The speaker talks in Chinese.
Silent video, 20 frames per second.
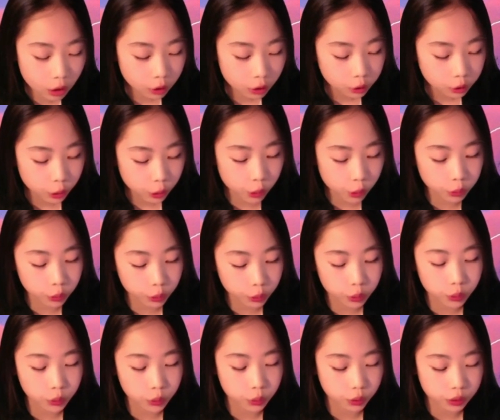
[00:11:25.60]
终
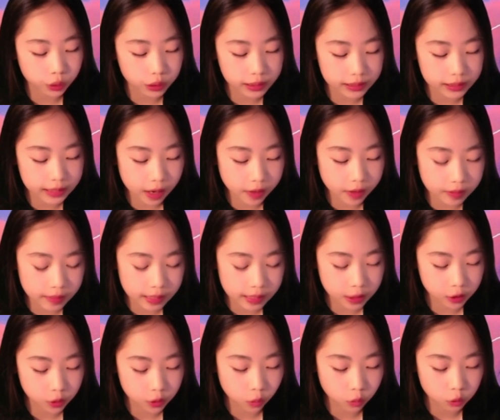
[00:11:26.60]
于，狐狸小
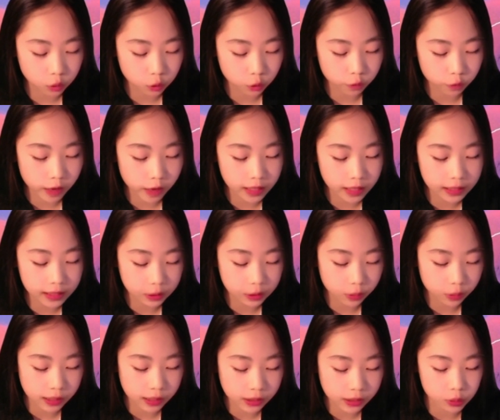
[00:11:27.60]
姐从厨房里
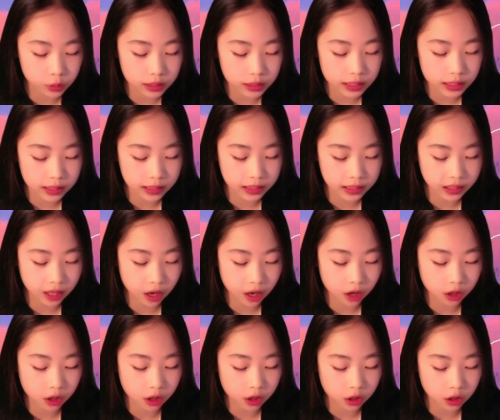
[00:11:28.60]
端出了一道
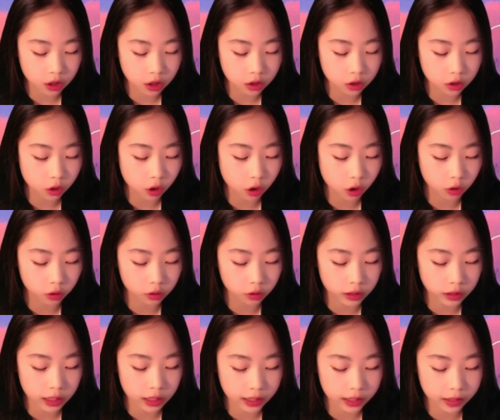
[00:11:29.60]
可口
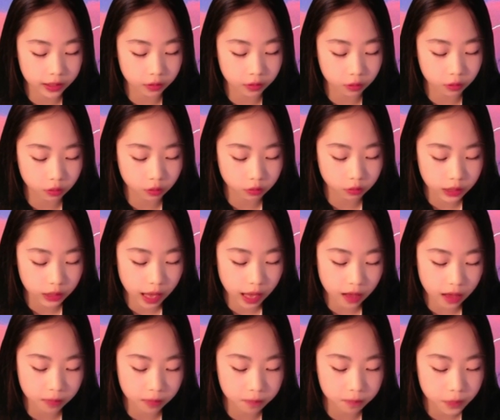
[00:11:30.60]
的
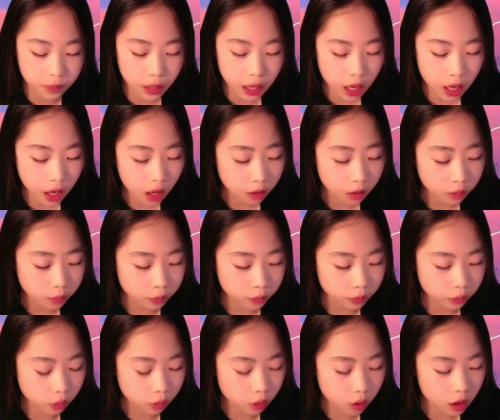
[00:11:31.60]
汤。不
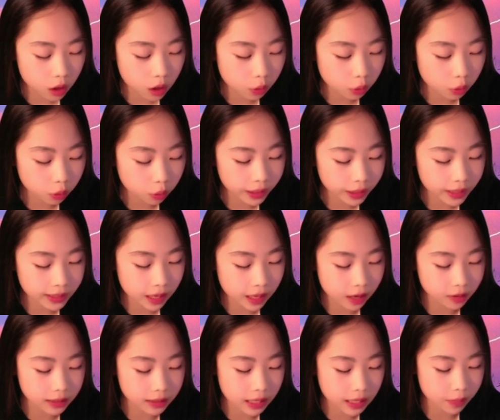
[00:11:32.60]
过，狐狸
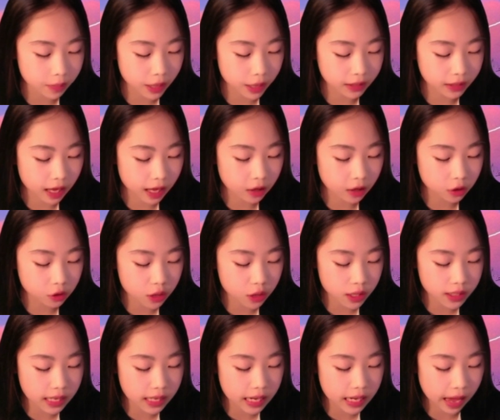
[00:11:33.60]
小姐把汤装
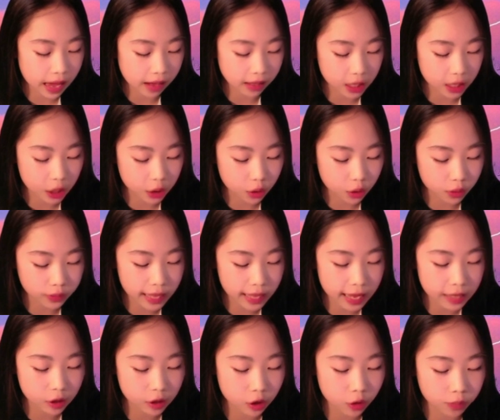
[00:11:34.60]
在两个又
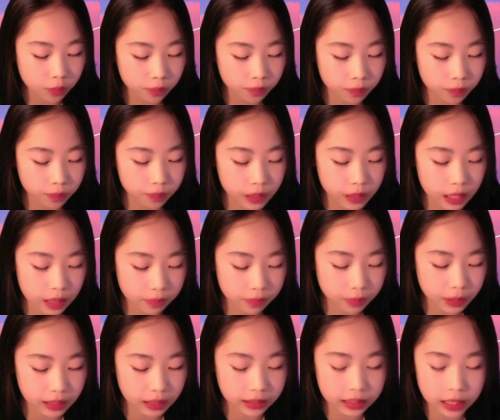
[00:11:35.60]
大又。扁
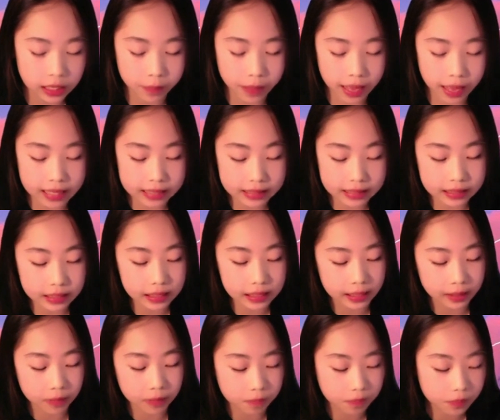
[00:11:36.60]
平的盘子
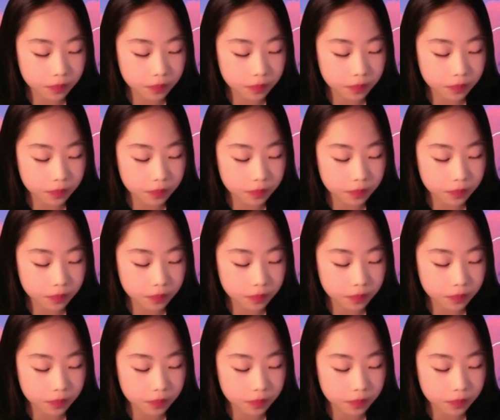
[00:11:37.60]
里，